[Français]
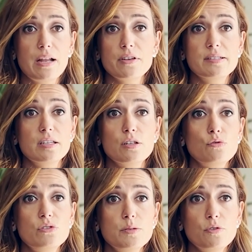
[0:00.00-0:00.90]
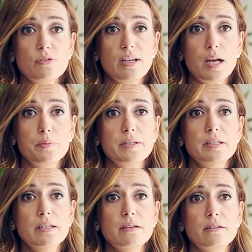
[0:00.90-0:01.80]
Elle avait essayé tout type de
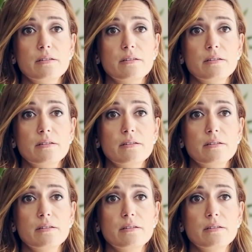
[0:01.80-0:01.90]
thérapie.